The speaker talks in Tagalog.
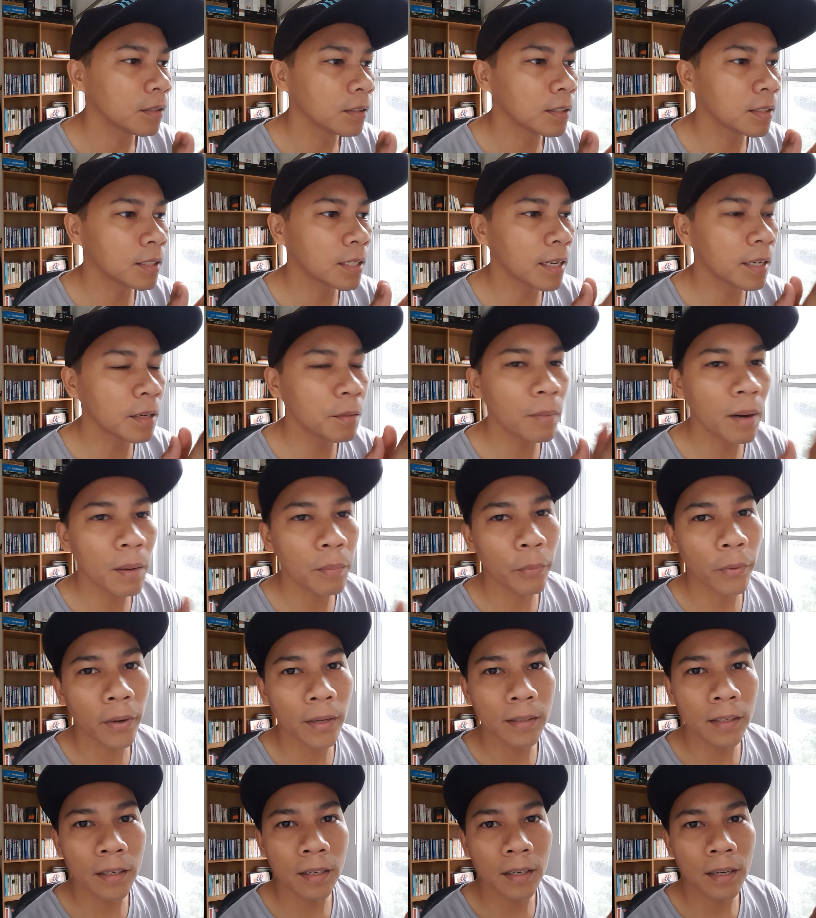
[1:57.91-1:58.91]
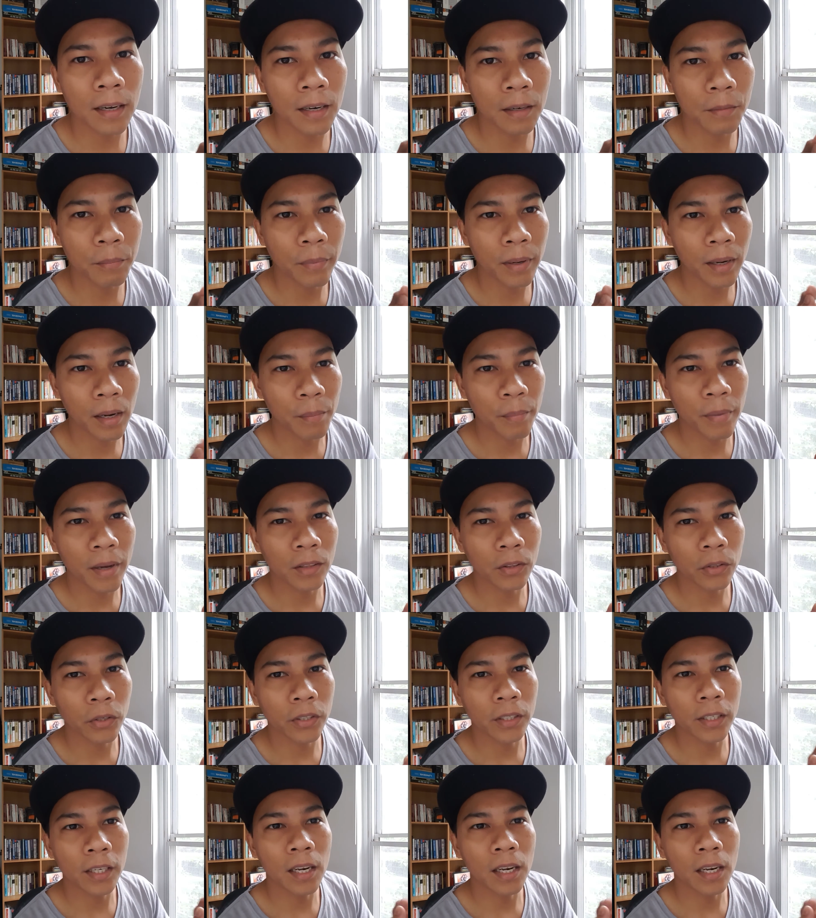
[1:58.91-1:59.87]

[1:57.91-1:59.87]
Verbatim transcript: sa iba, pwedeng ang mga mentor